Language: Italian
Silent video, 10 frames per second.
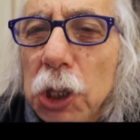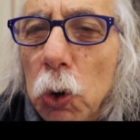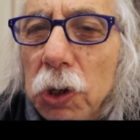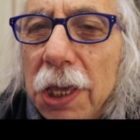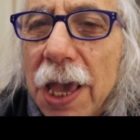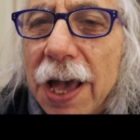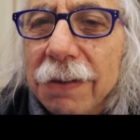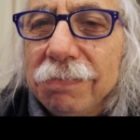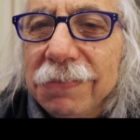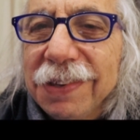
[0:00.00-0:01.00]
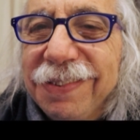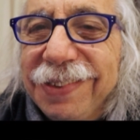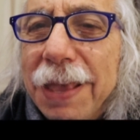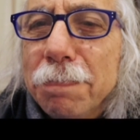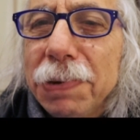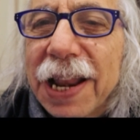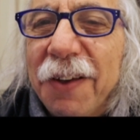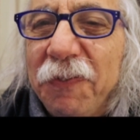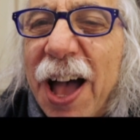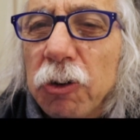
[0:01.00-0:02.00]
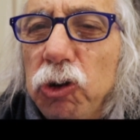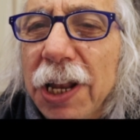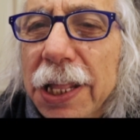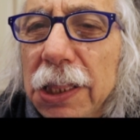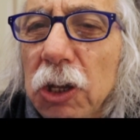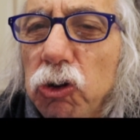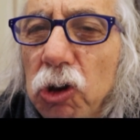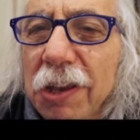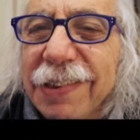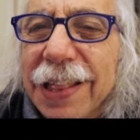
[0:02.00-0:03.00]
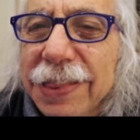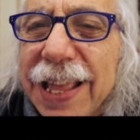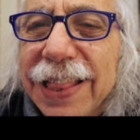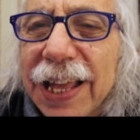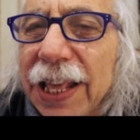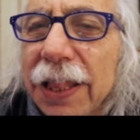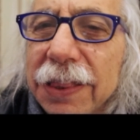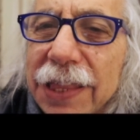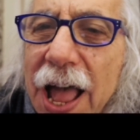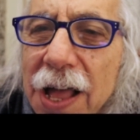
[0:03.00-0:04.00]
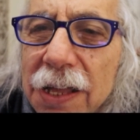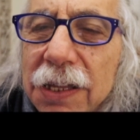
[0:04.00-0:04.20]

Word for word: teoria sembra facile in discesa, nella realtà